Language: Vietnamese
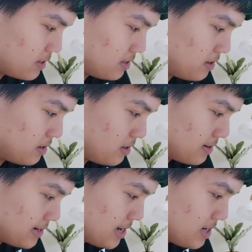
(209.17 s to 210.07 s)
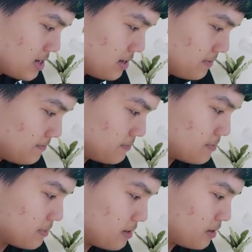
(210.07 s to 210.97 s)
bình dx
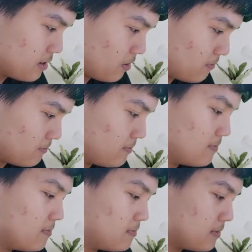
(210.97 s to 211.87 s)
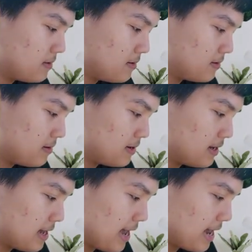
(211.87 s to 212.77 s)
cộng
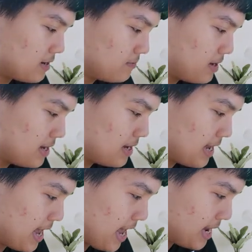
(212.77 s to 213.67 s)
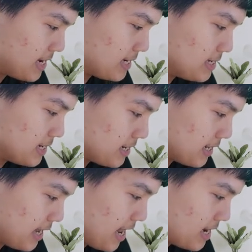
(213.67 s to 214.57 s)
a đến b hai lần
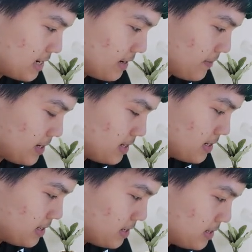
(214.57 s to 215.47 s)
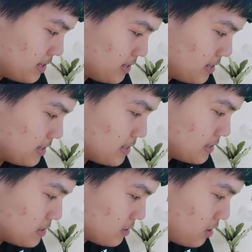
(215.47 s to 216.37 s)
k lần fx
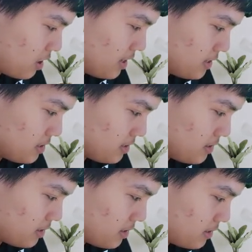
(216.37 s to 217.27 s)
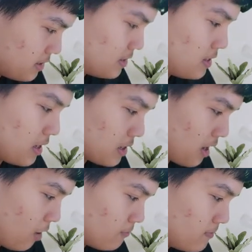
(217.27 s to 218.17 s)
nhân cho gx
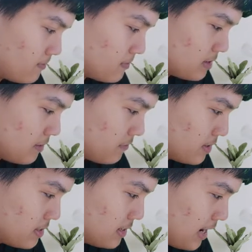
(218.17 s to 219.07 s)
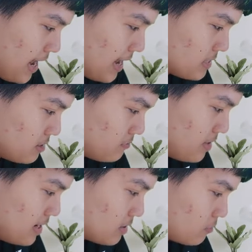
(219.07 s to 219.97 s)
cộng tích phân từ a cho
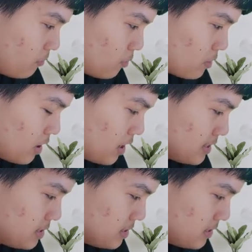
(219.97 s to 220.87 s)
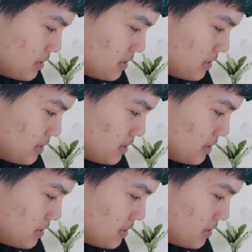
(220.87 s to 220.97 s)
đến b của gx